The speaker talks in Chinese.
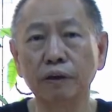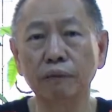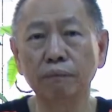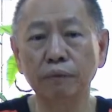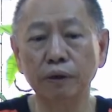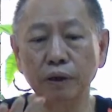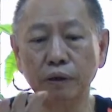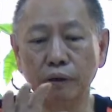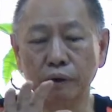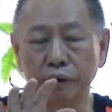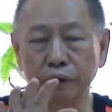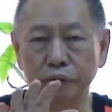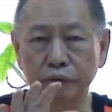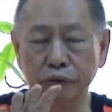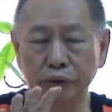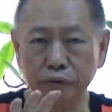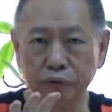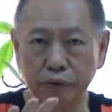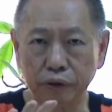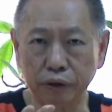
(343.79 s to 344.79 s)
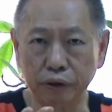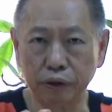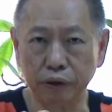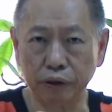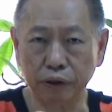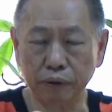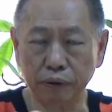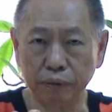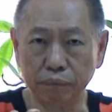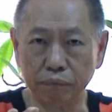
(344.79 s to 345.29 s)
美国嘅作
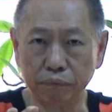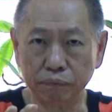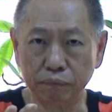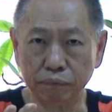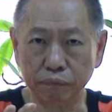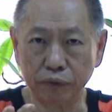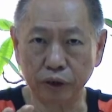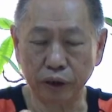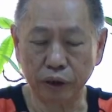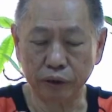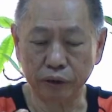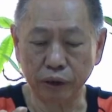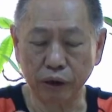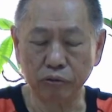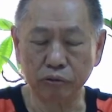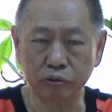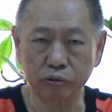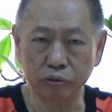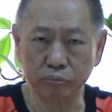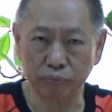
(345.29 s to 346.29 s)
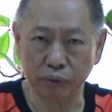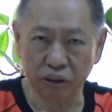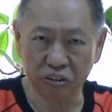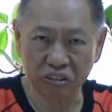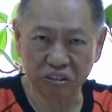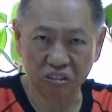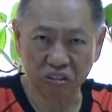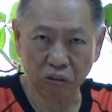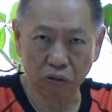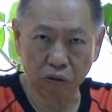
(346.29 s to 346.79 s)
侪诶，投资嘛
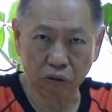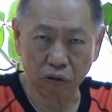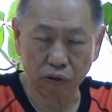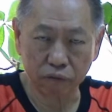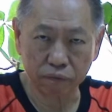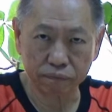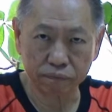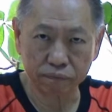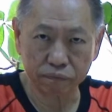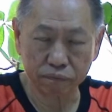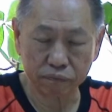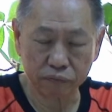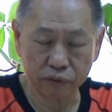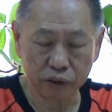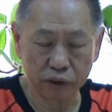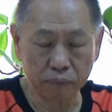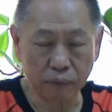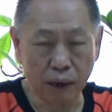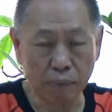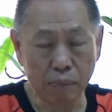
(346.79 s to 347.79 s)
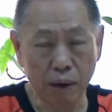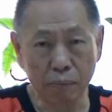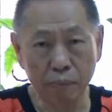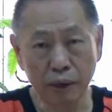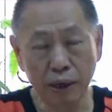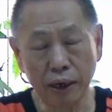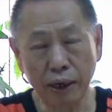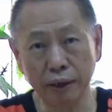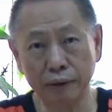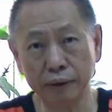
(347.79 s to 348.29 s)
是中国，伊嘛慢
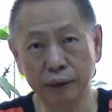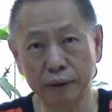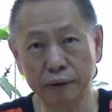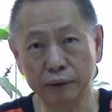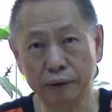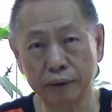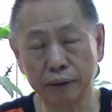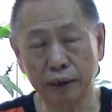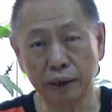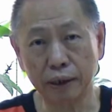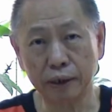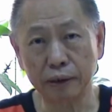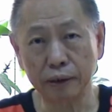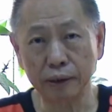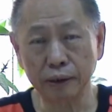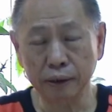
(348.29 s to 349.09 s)
慢仔会退倒转来。